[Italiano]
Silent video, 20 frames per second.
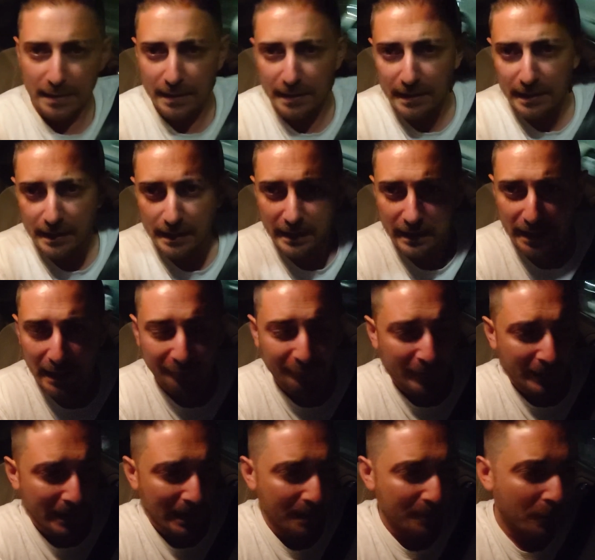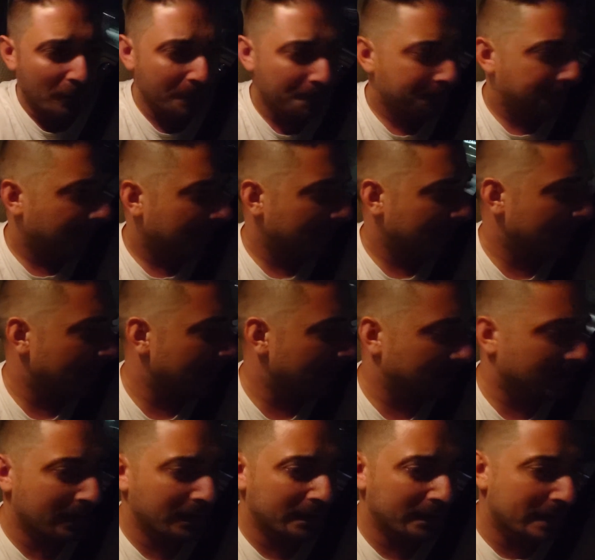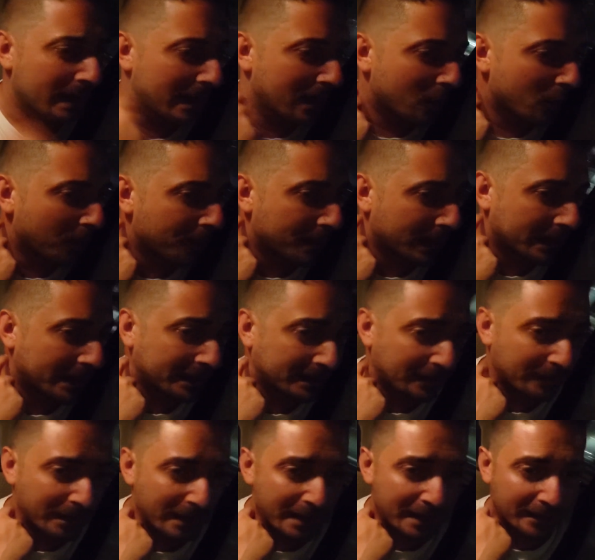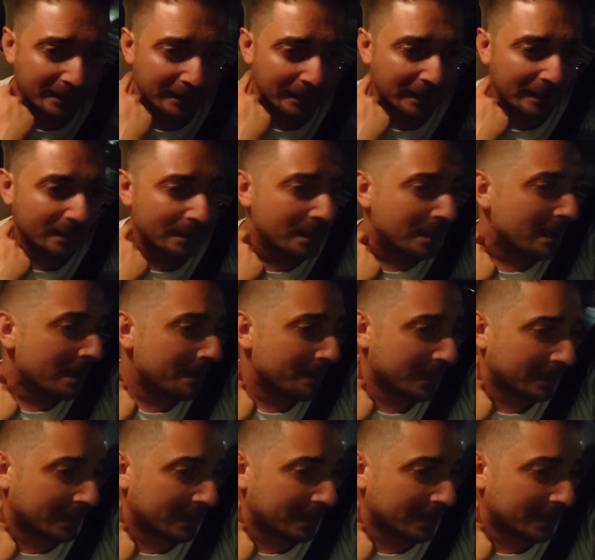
e la faremo nel lago Pianeta Verde,